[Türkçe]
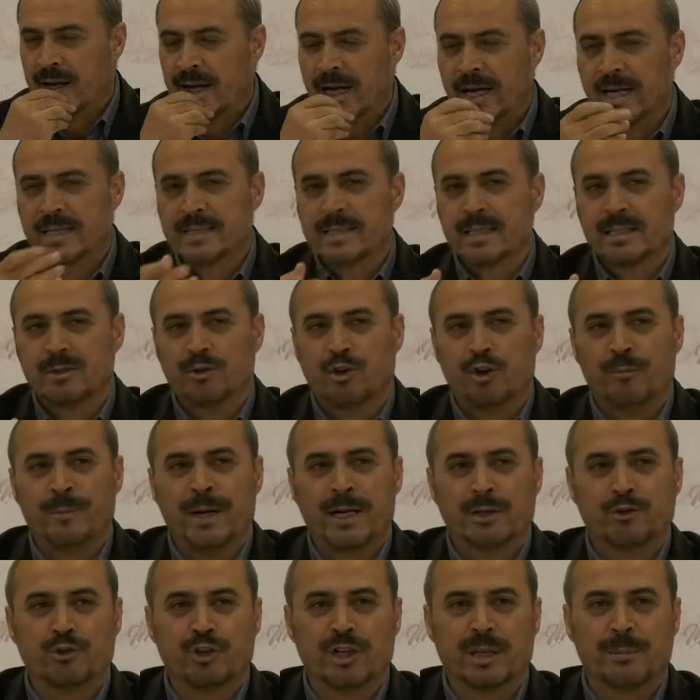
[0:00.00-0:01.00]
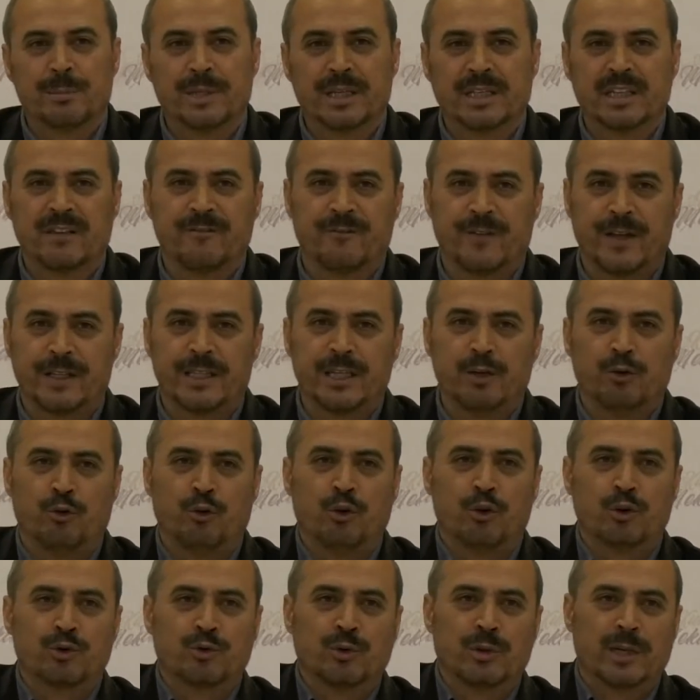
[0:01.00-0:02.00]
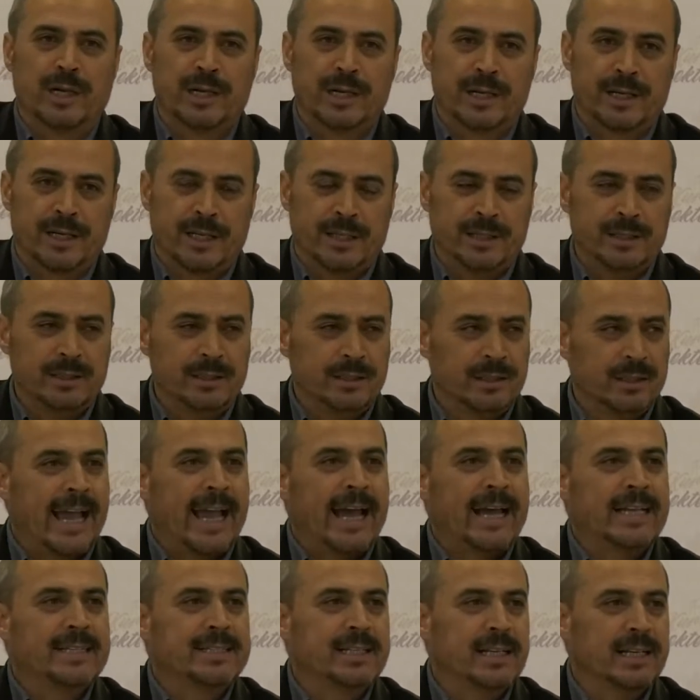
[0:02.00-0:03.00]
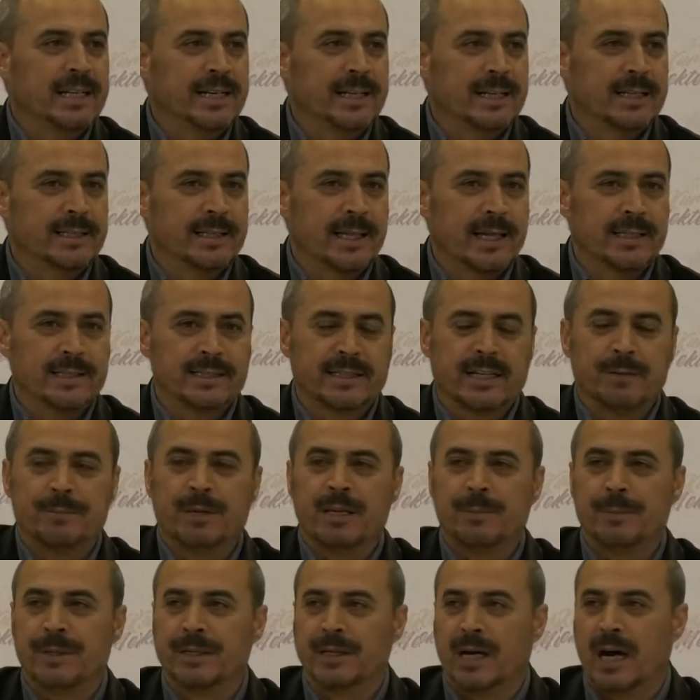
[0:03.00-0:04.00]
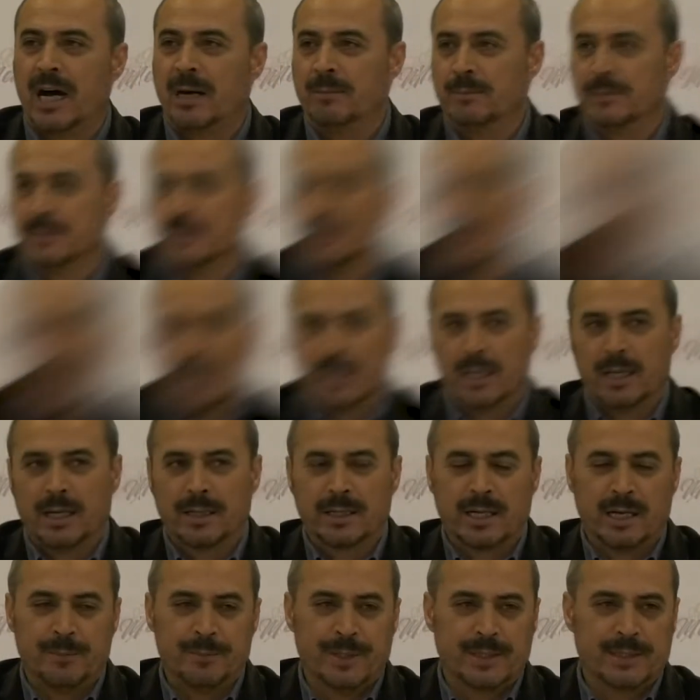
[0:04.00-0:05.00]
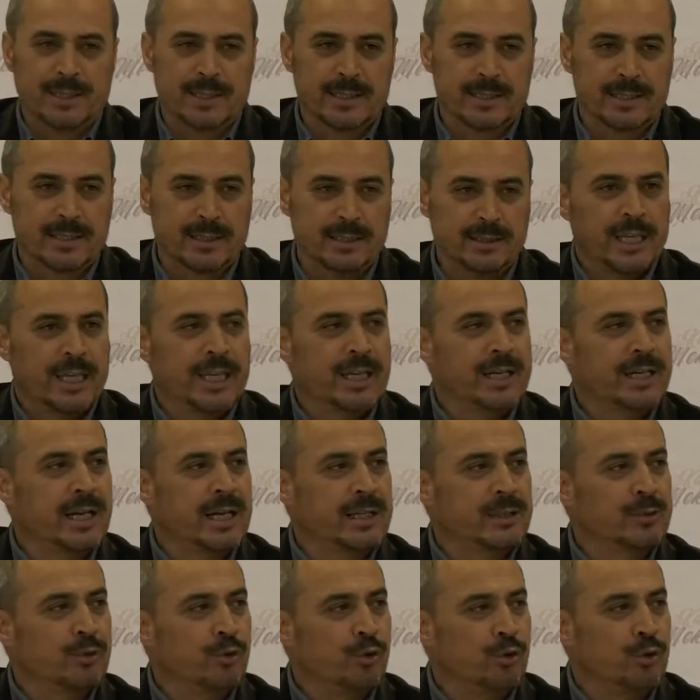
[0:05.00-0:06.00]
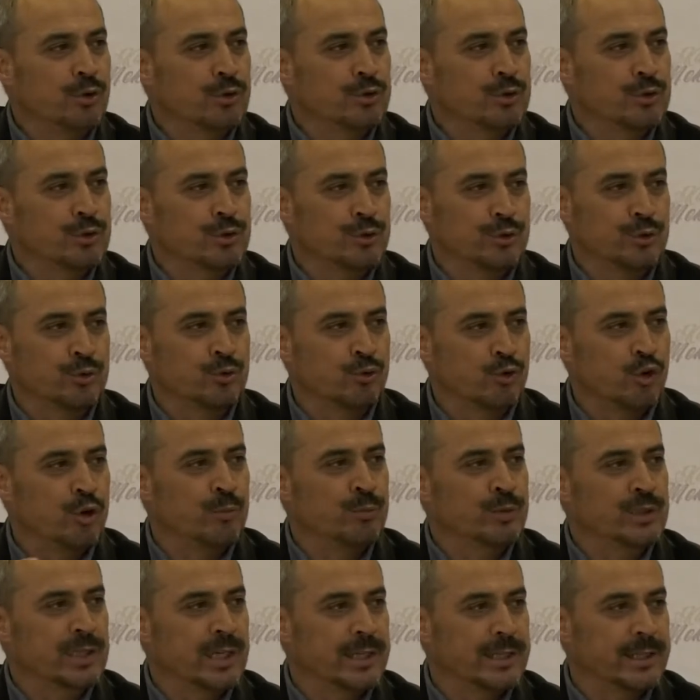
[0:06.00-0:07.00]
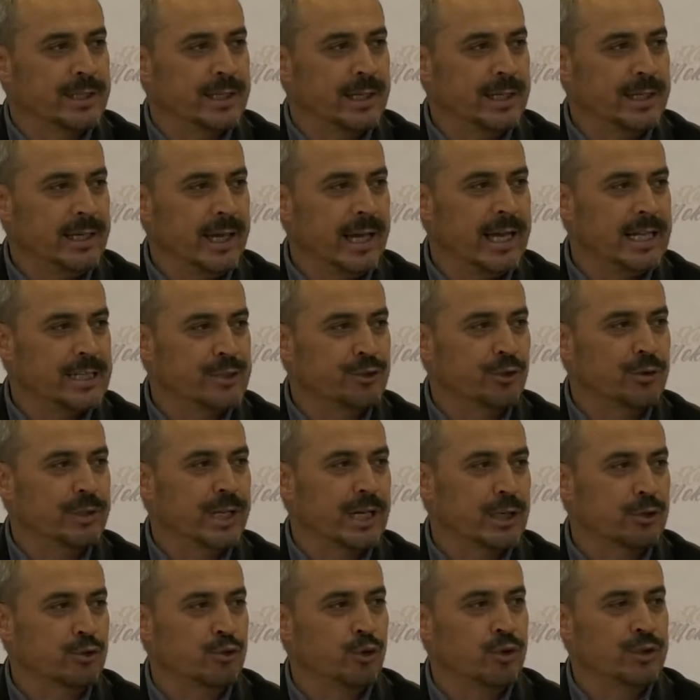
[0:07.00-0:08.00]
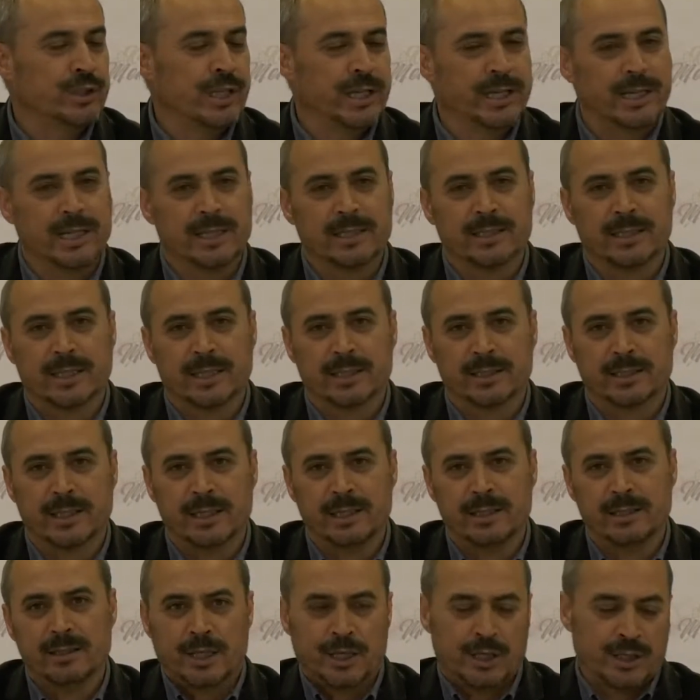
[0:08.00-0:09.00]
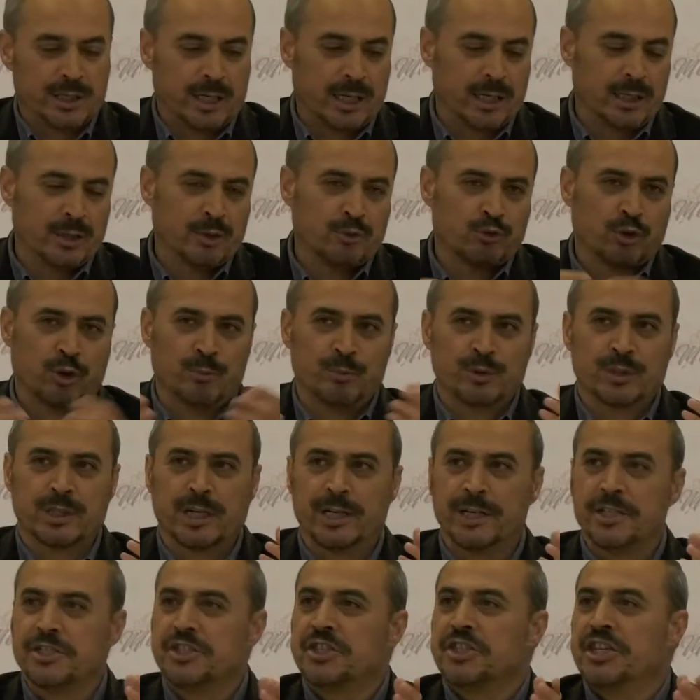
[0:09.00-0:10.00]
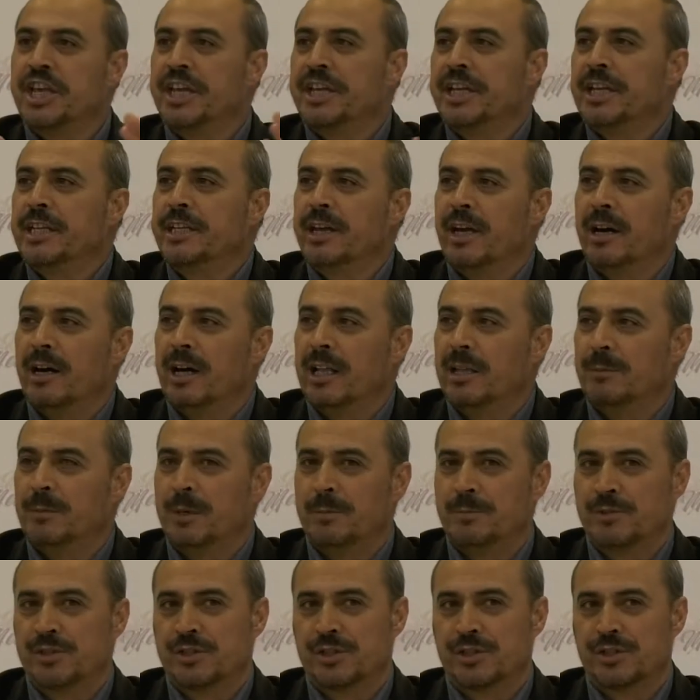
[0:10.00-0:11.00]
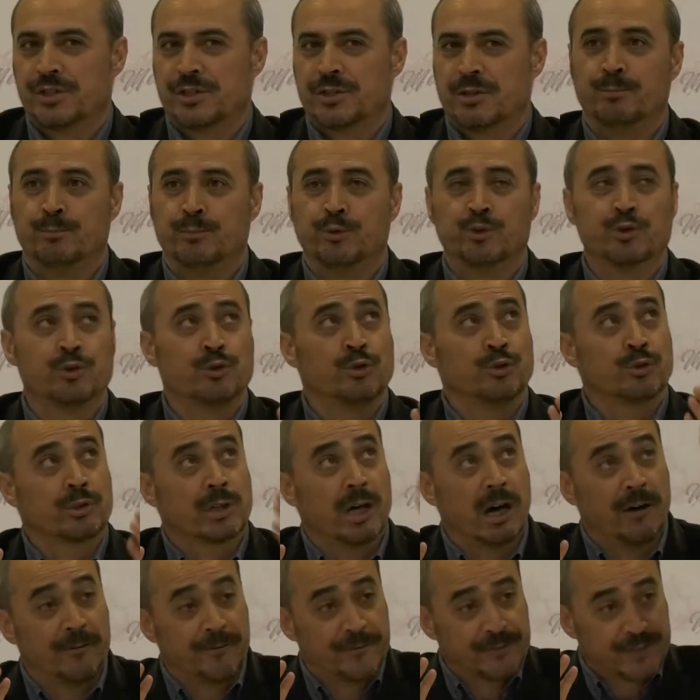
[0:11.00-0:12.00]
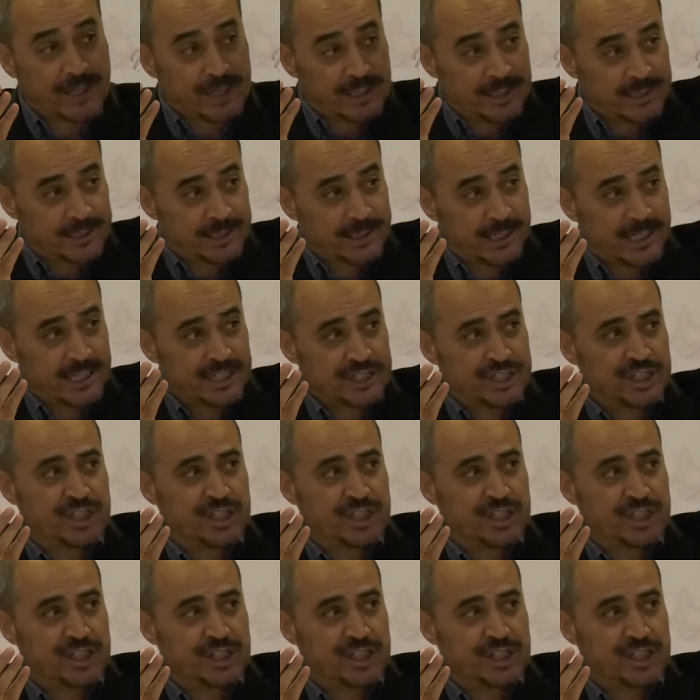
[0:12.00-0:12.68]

Hazreti Ömer dönemindeki fetih ordularının elçilerinden Rebi bin Amr, Allah rahmet etsin, İran ordusunun komutanına elçi olarak gönderildiğinde İranlı komutan hiç yenilgi almamış, burnu Kaf dağında,